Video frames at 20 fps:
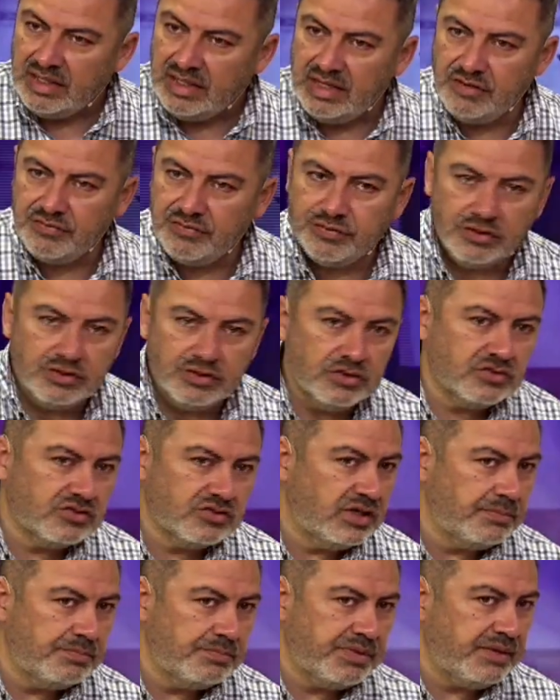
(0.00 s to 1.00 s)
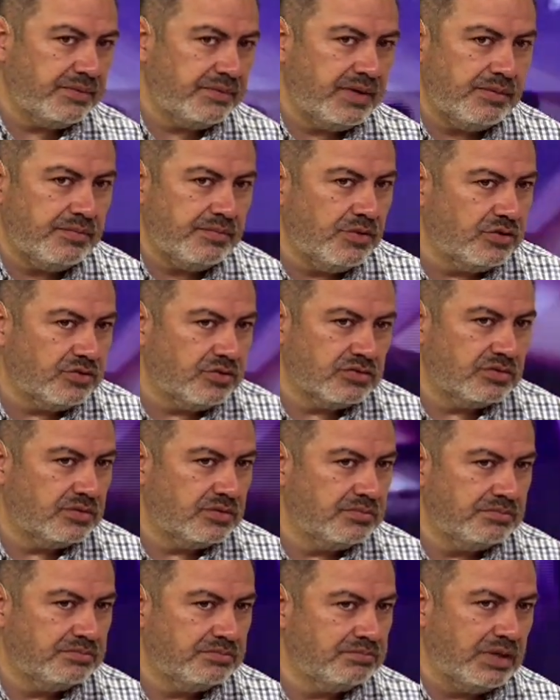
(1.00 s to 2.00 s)
el fondo siempre vemos,
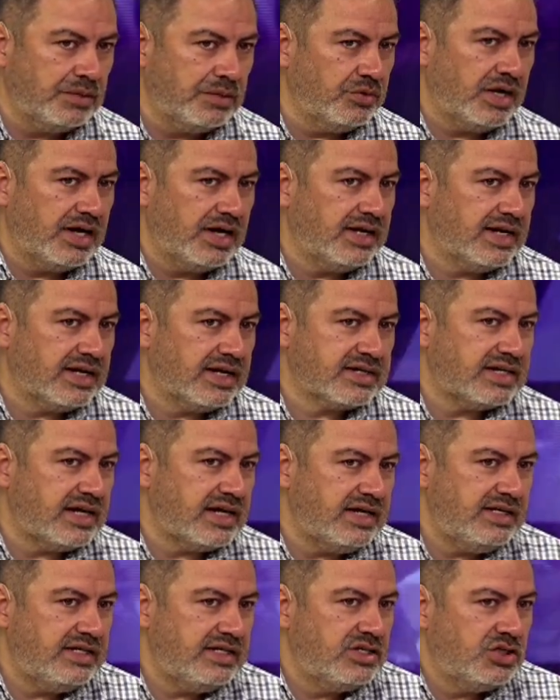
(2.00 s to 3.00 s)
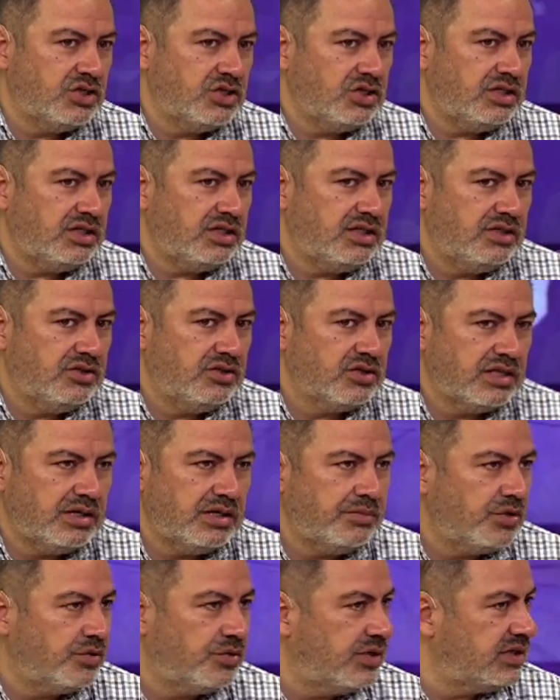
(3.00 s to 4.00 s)
vamos a la raíz, ¿no? Y nos
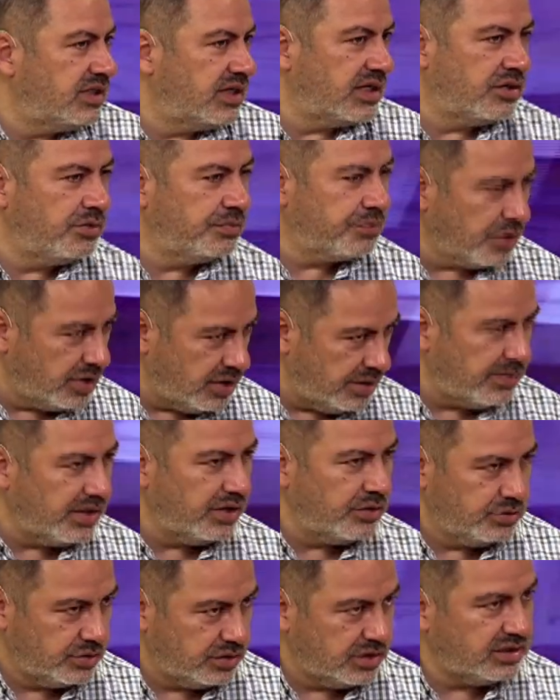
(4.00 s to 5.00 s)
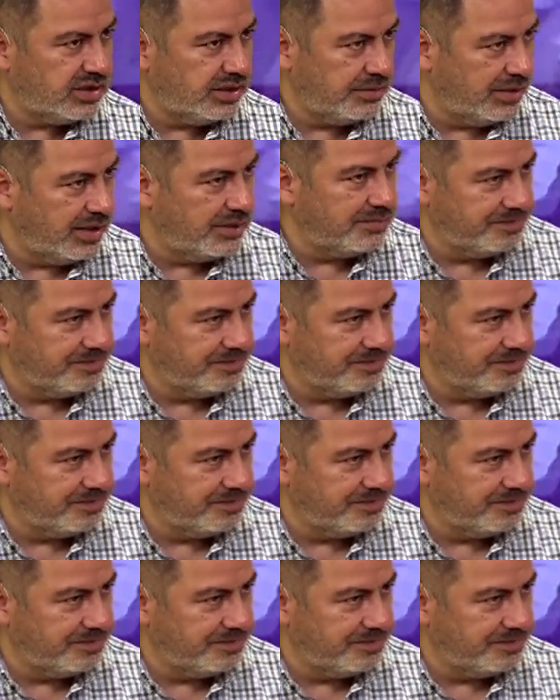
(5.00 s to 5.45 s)
damos cuenta que es un problema de autoestima,